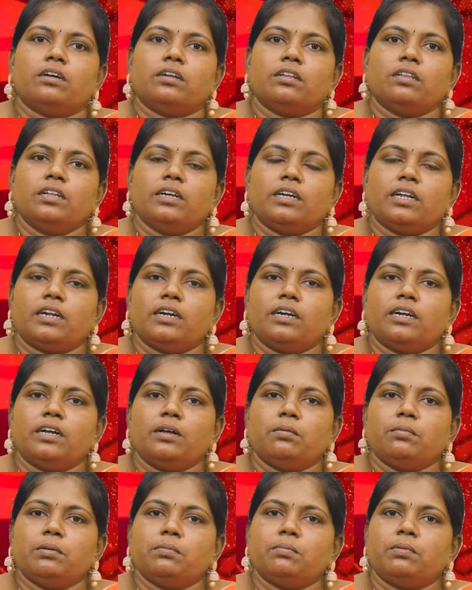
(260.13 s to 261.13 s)
அந்த கிரக
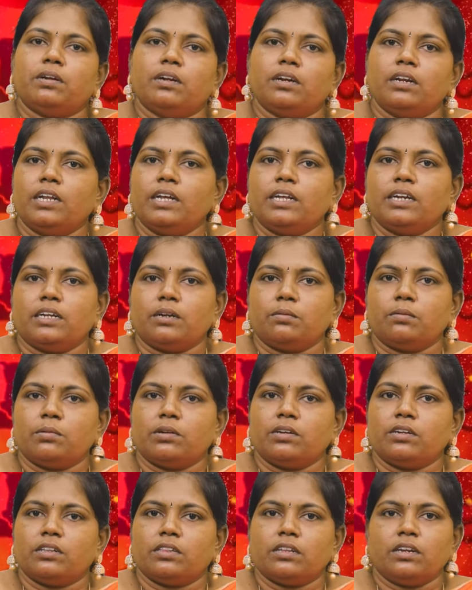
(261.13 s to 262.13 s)
அமைப்பு நல்லா இருக்கிற
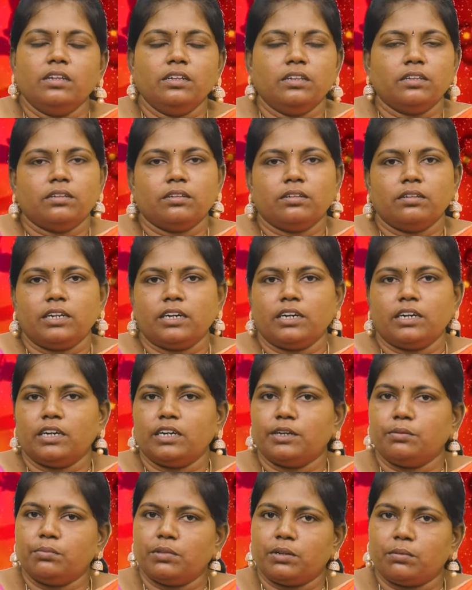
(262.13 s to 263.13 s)
பட்சத்தில்
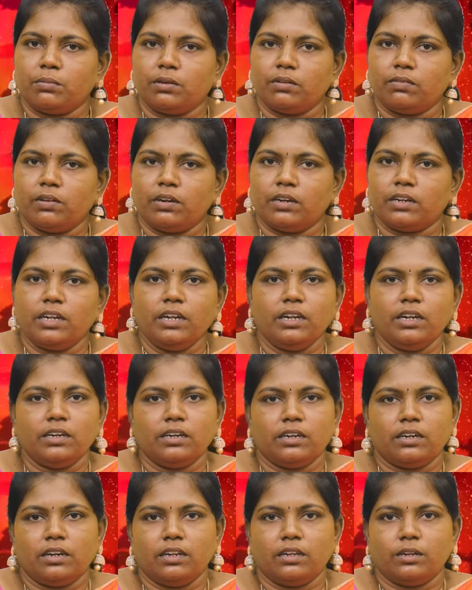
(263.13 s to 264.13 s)
இரண்டாம் திருமண வாழ்க்கை
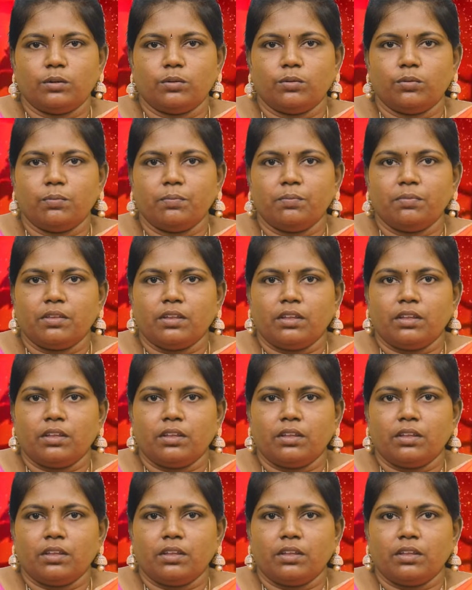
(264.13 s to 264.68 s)
நல்லா இருக்கும்